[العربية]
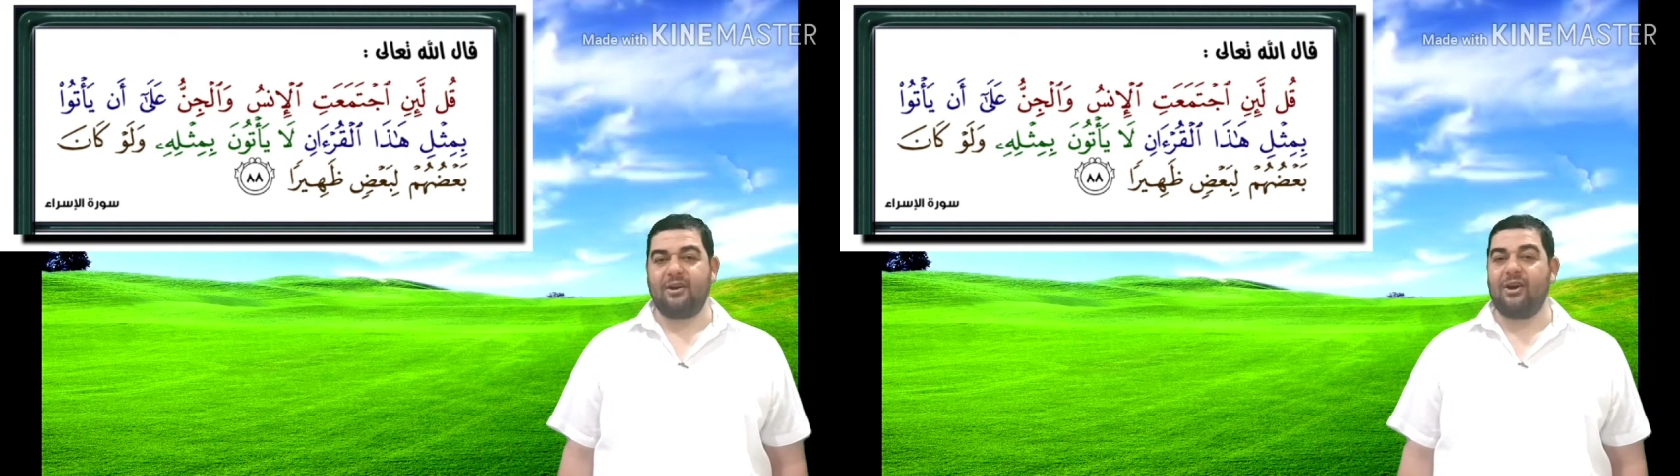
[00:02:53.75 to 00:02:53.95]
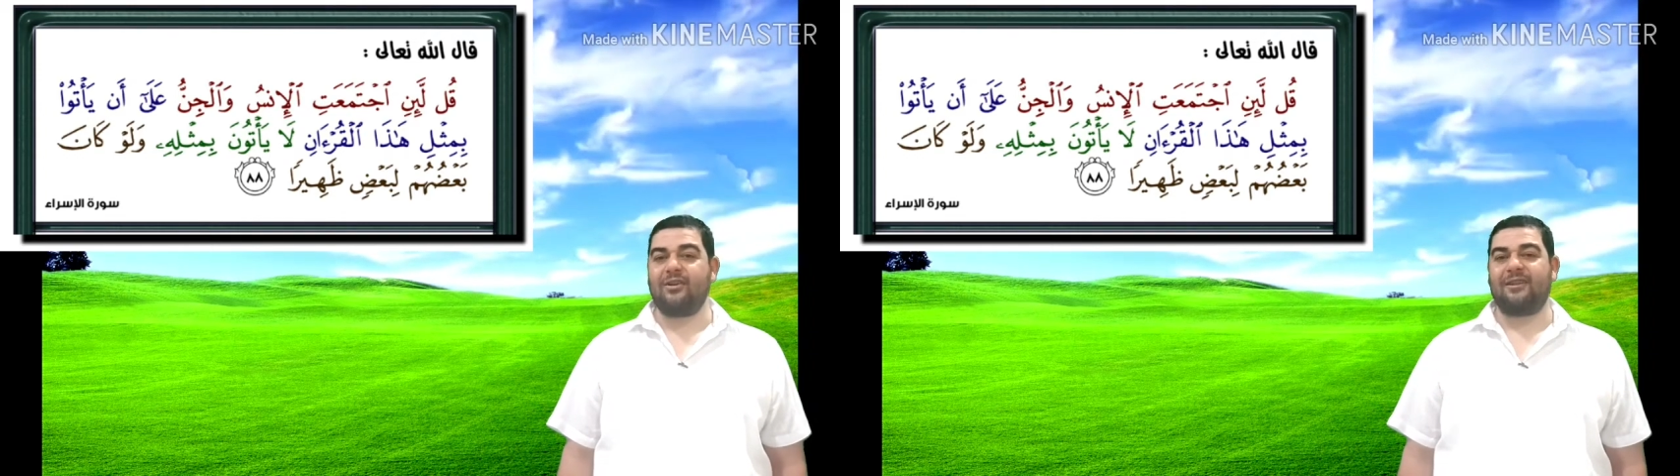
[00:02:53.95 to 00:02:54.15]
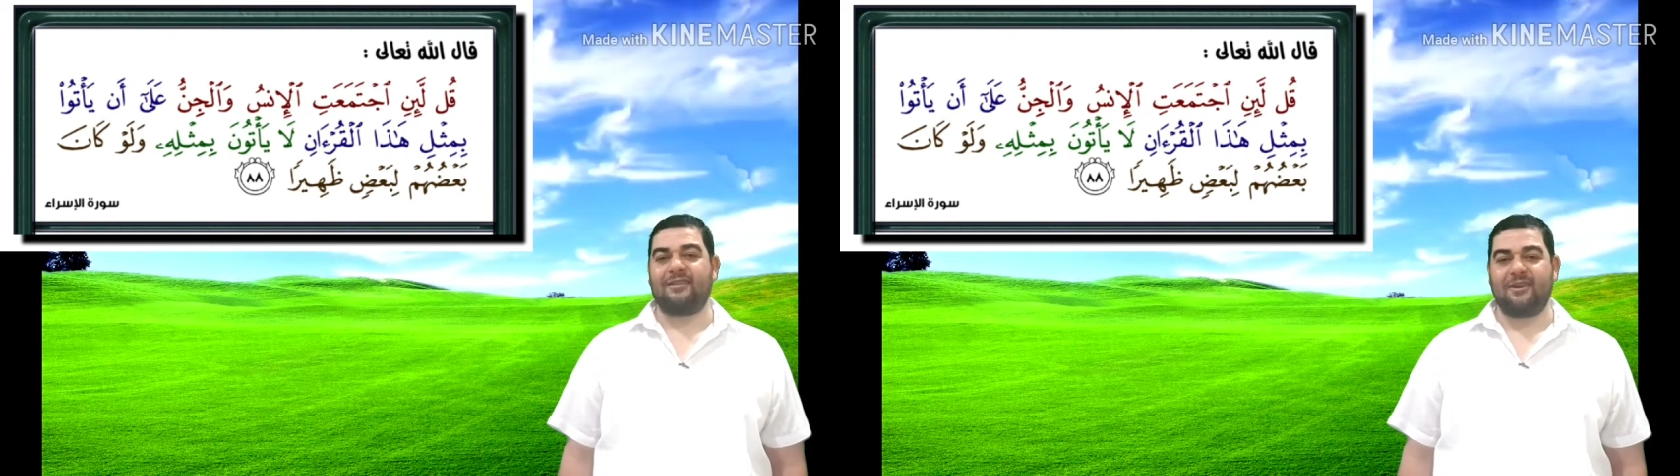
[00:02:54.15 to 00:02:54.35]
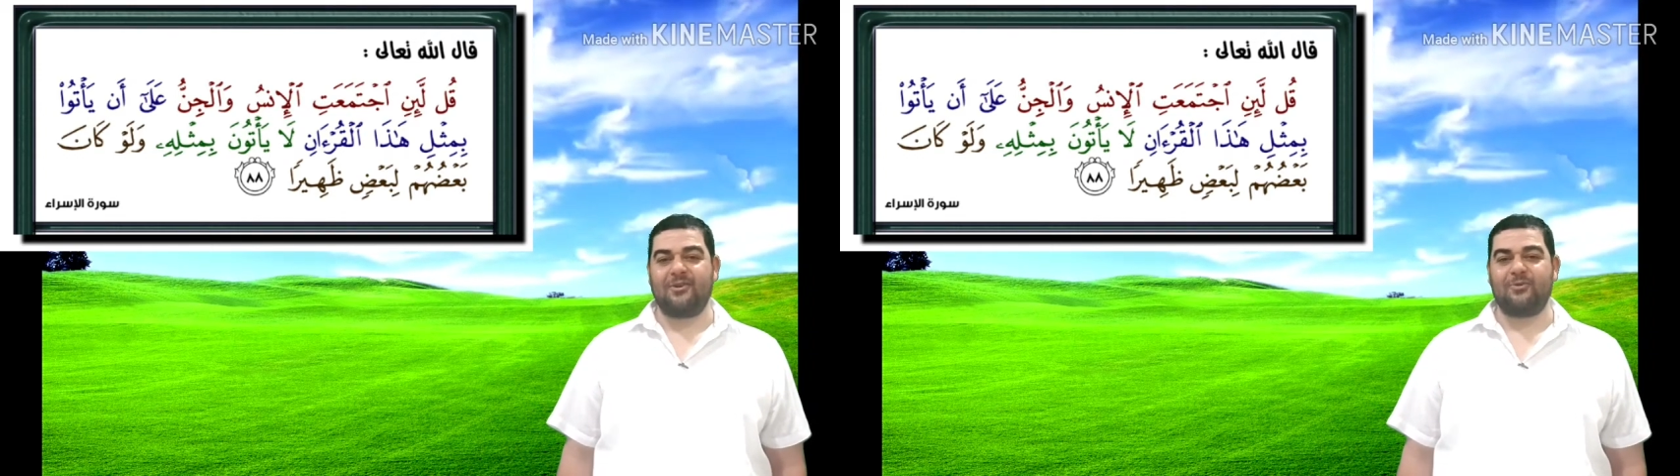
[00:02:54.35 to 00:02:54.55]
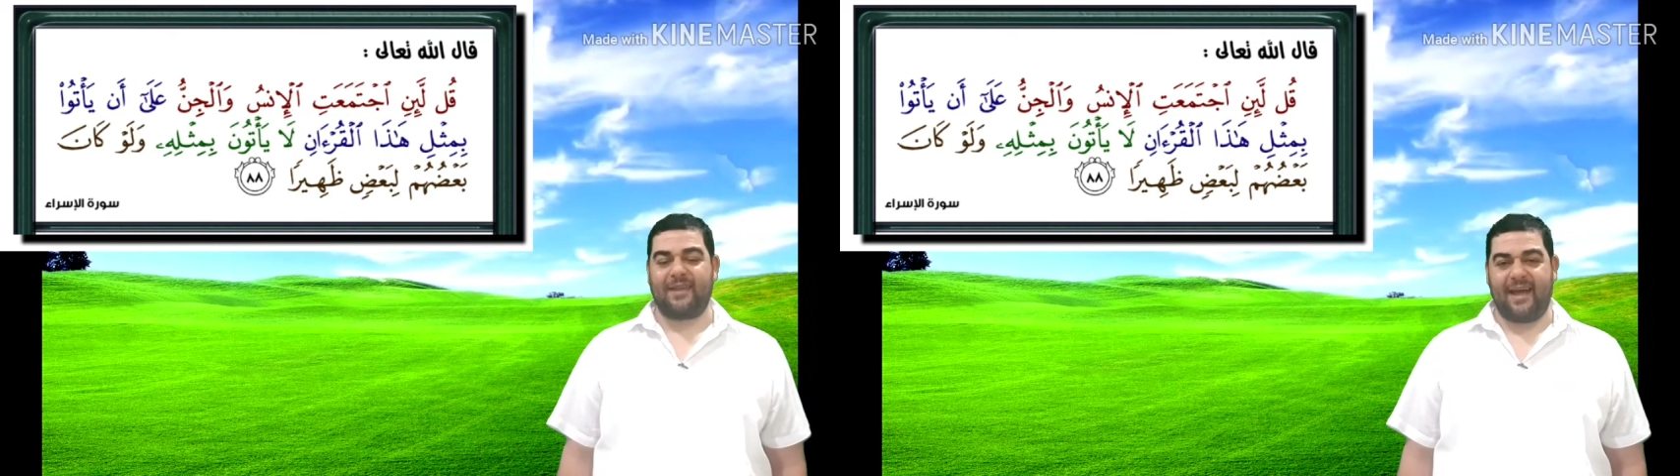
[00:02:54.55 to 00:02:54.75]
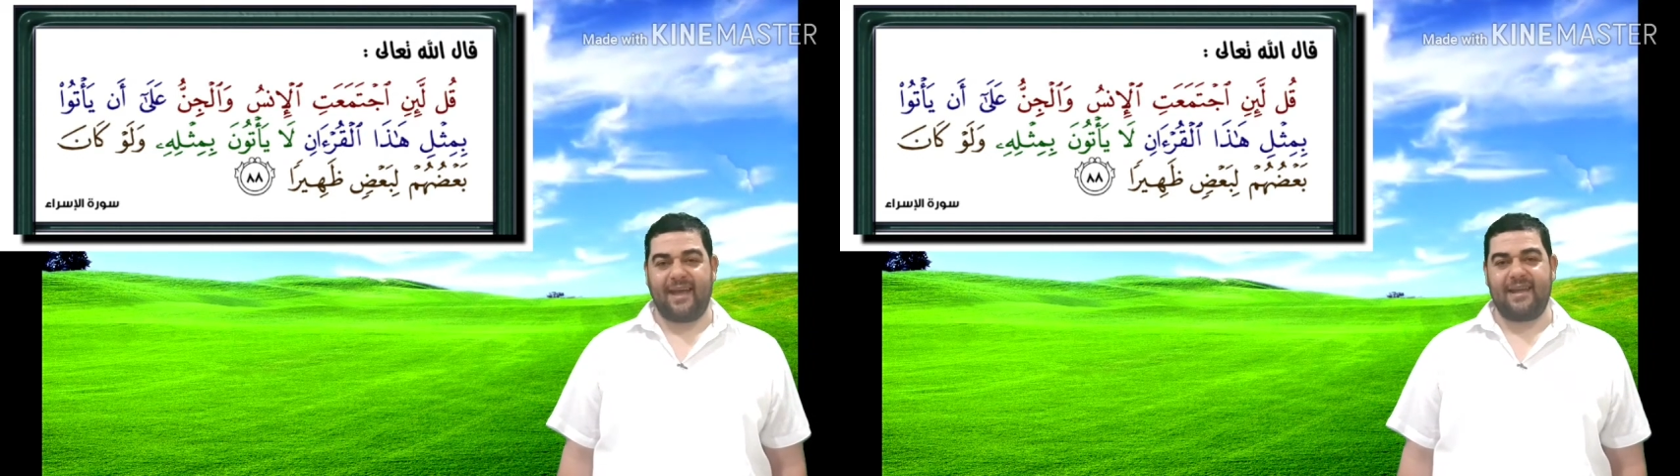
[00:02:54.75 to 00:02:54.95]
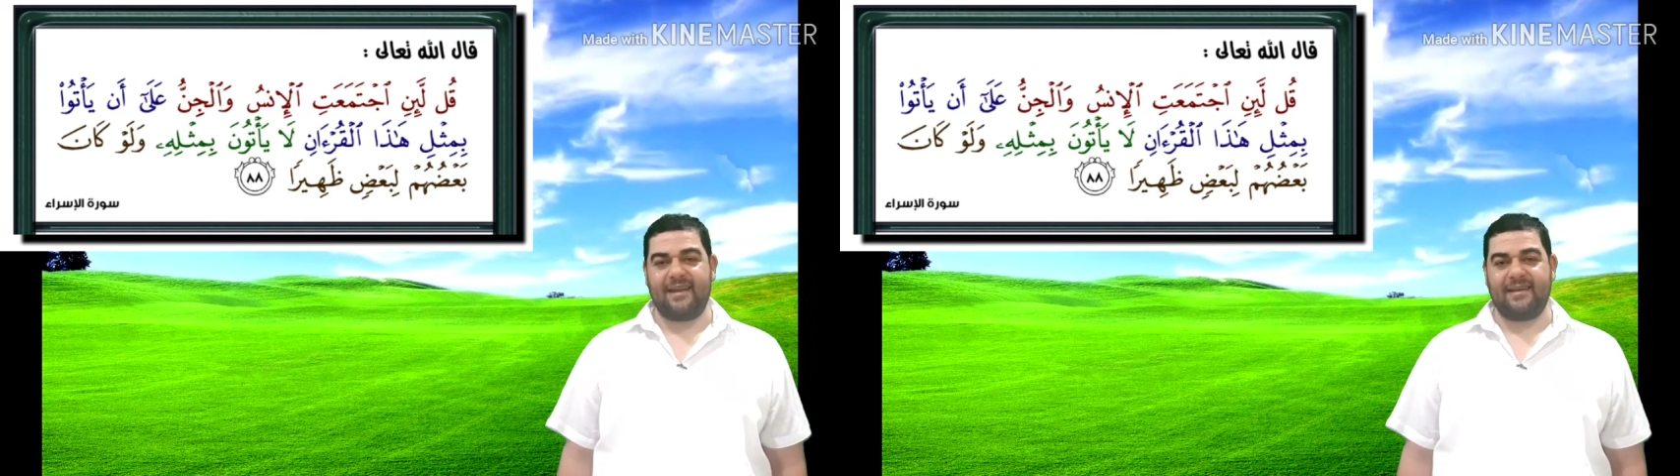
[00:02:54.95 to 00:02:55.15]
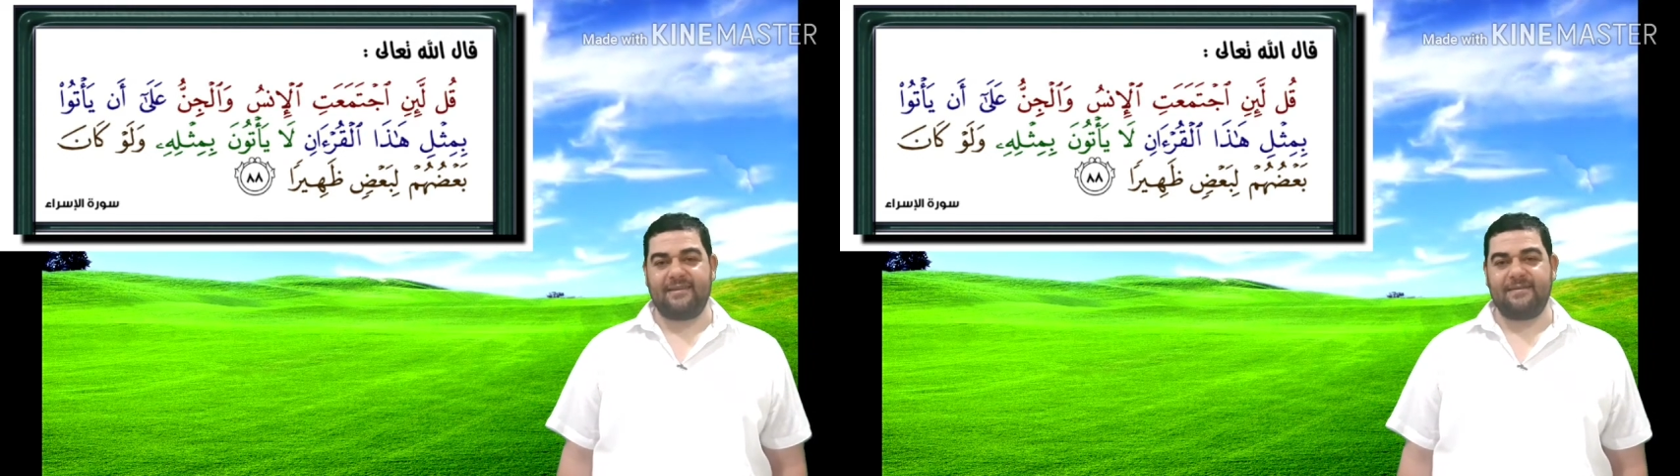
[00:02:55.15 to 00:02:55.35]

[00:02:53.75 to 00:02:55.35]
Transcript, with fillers: قال الله تعالى